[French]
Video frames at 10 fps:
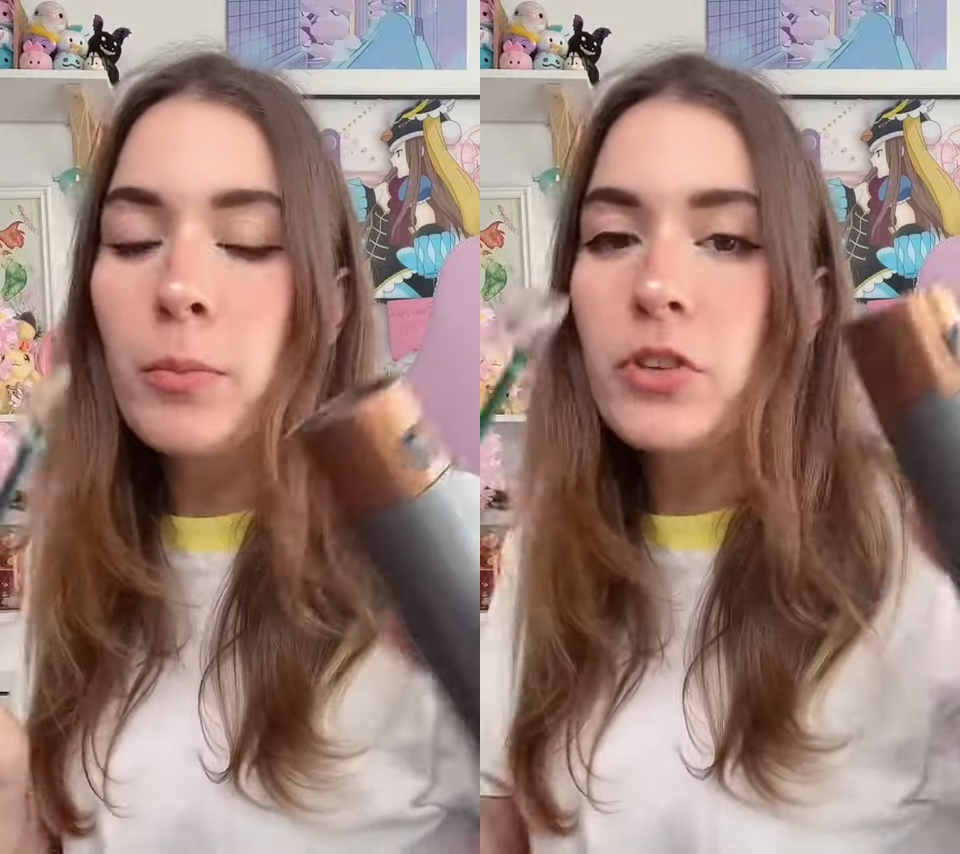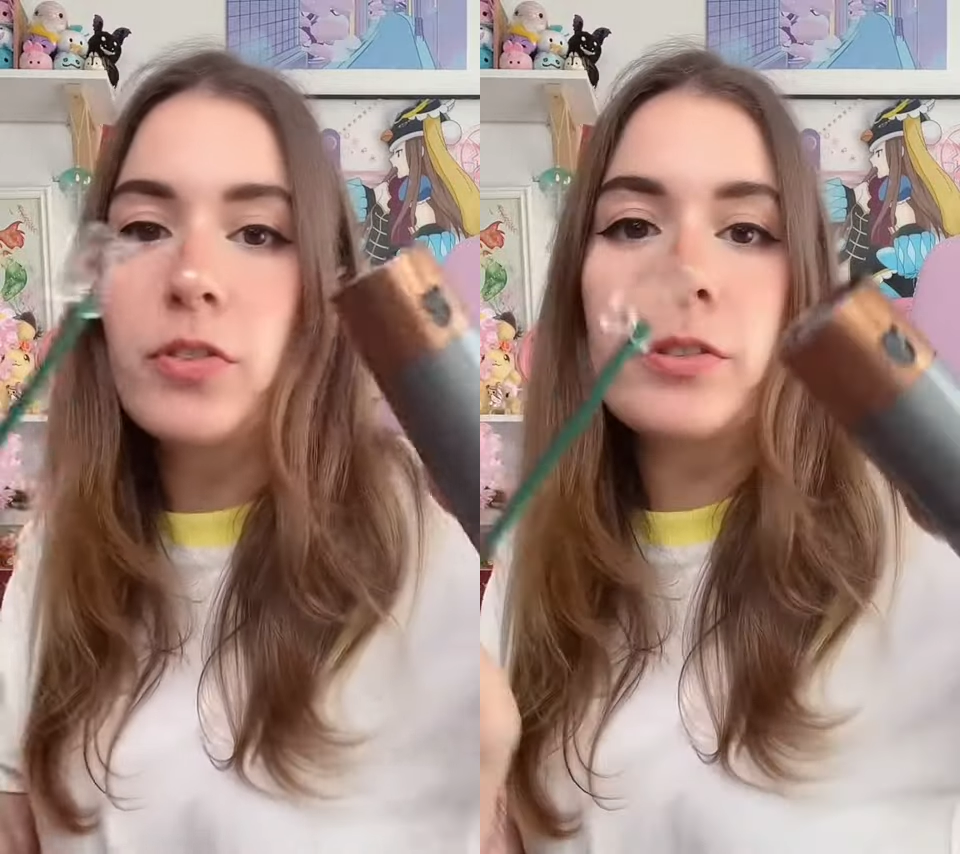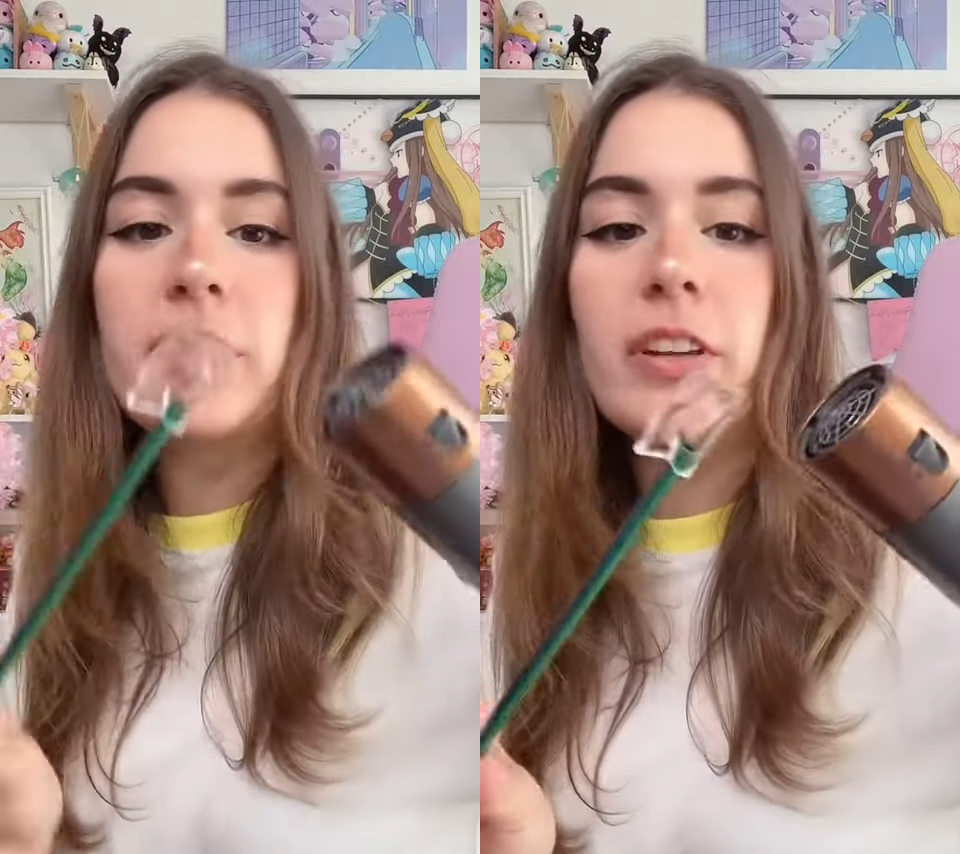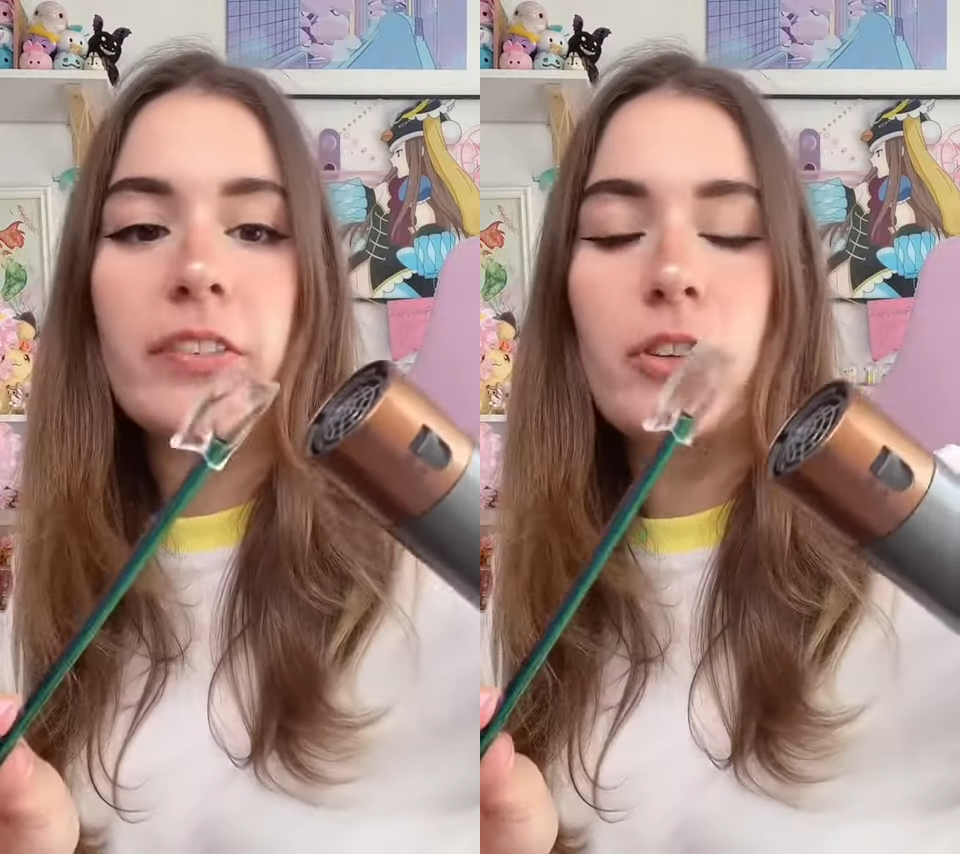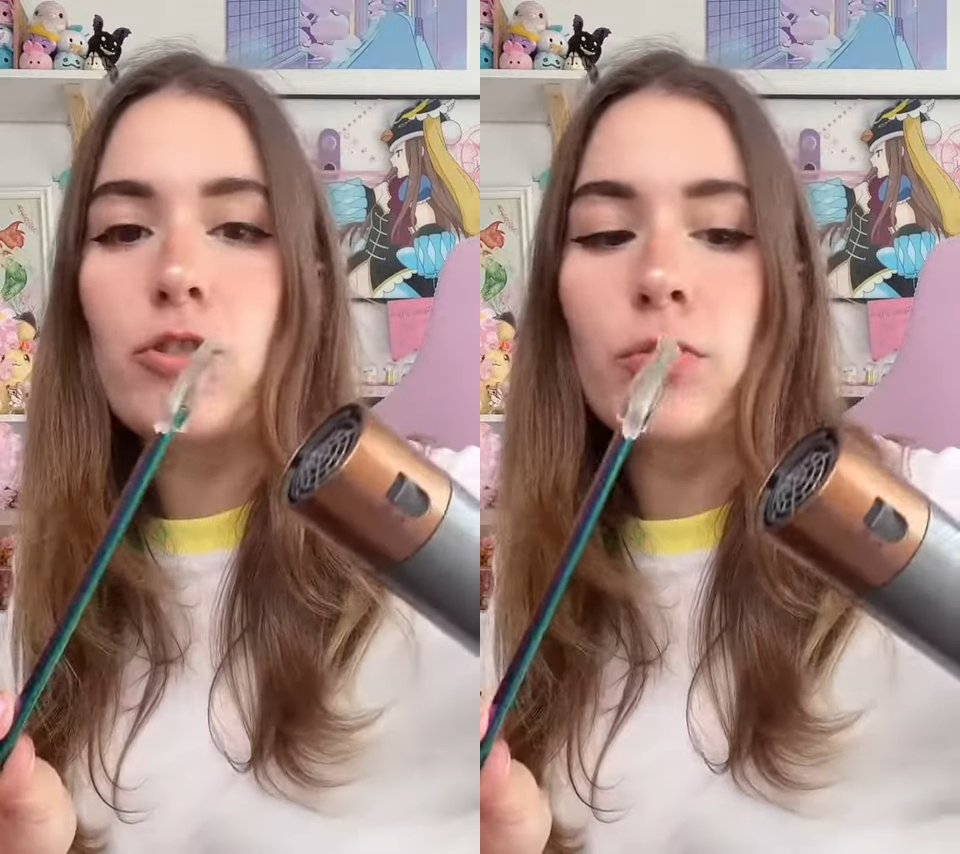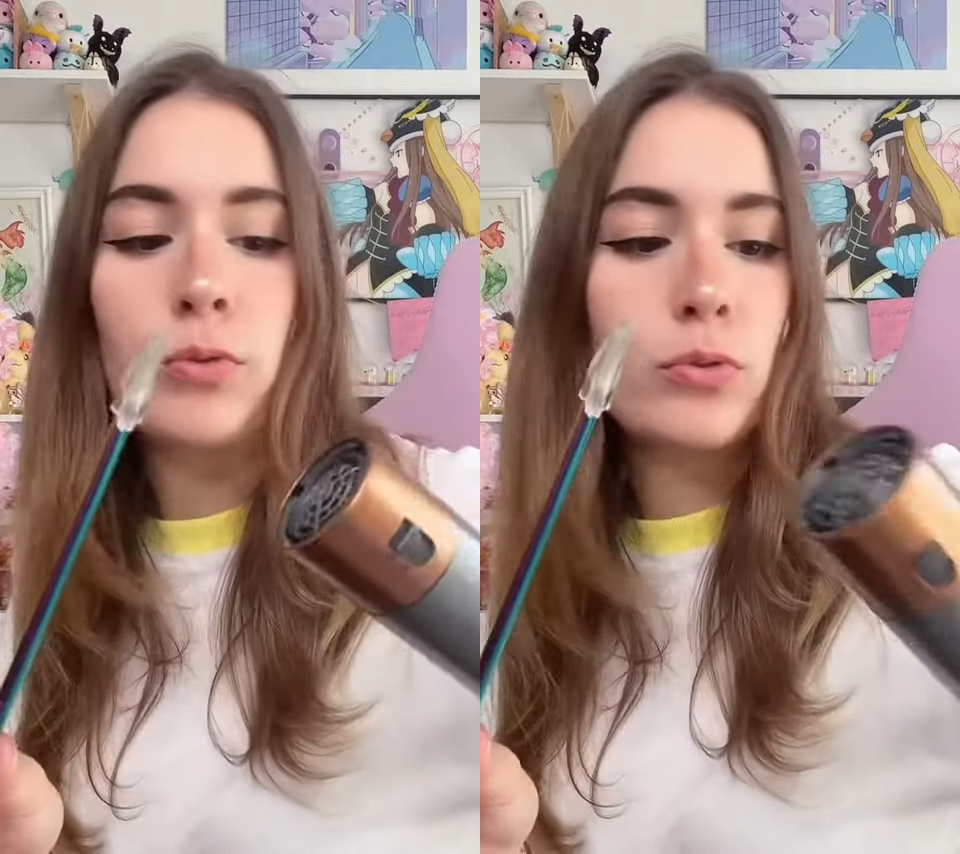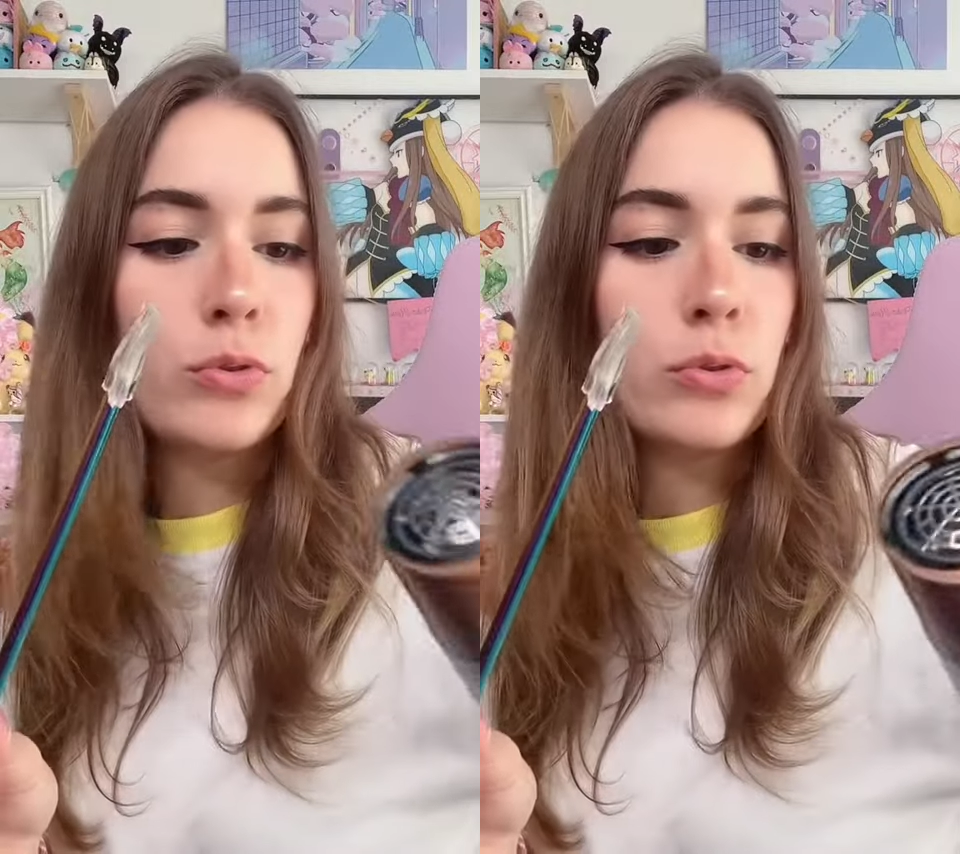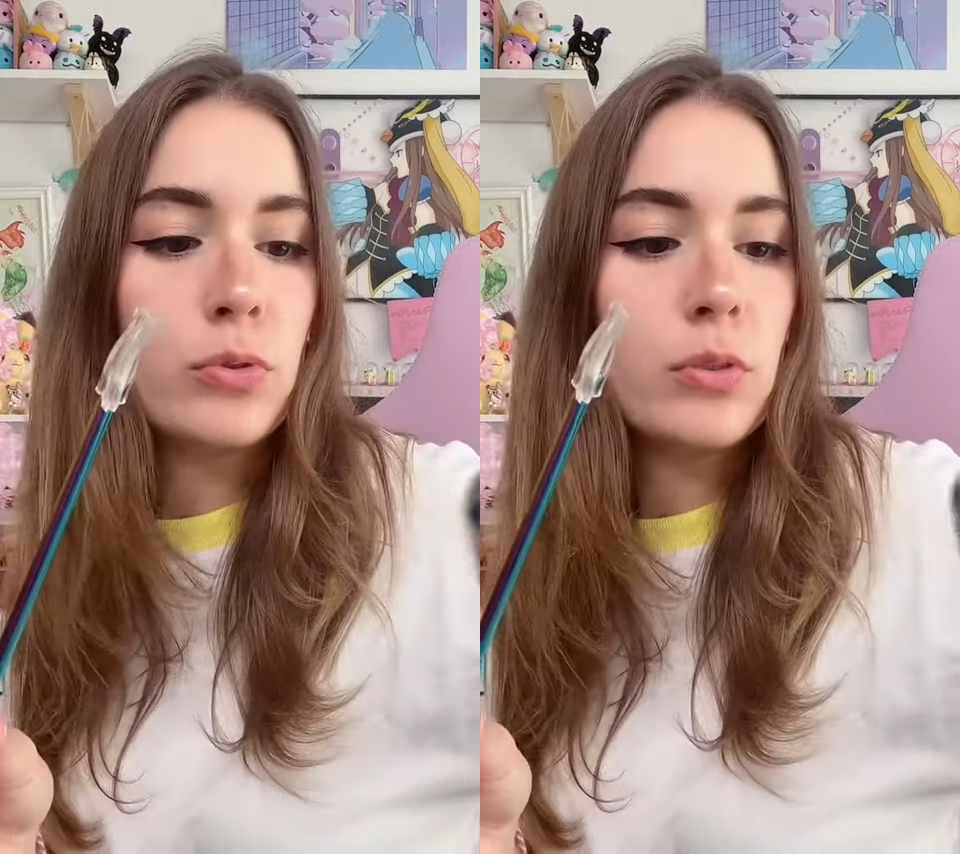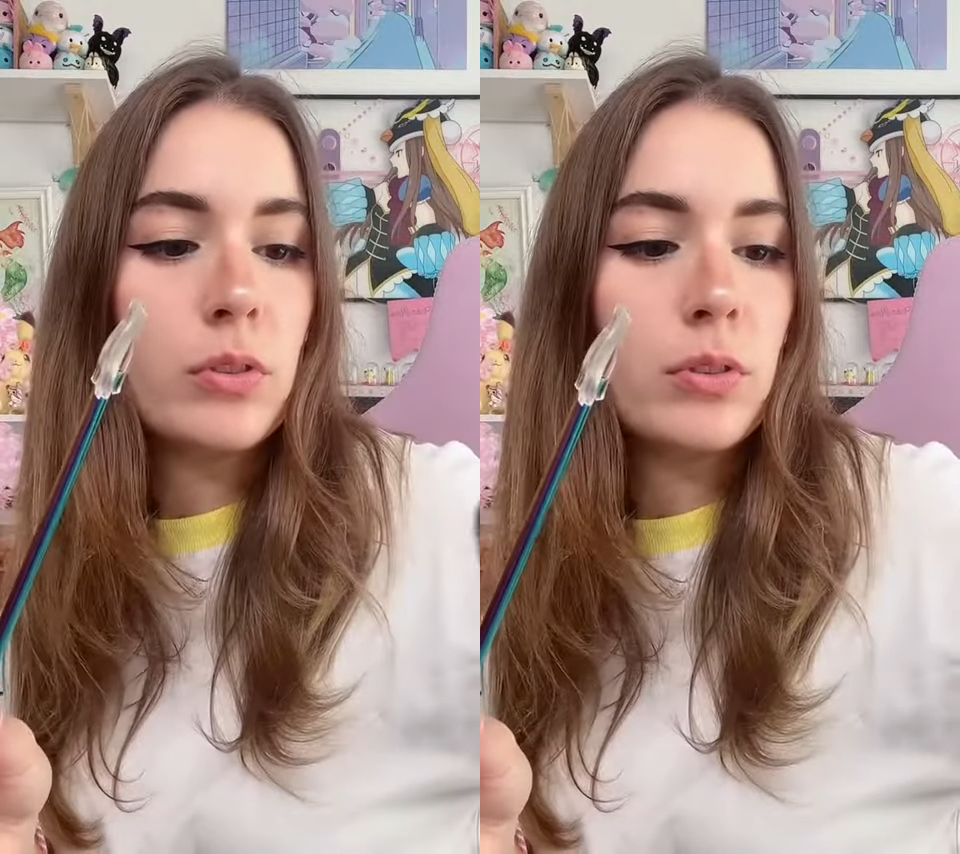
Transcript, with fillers: Moi, je vais utiliser un sèche-cheveux du coup.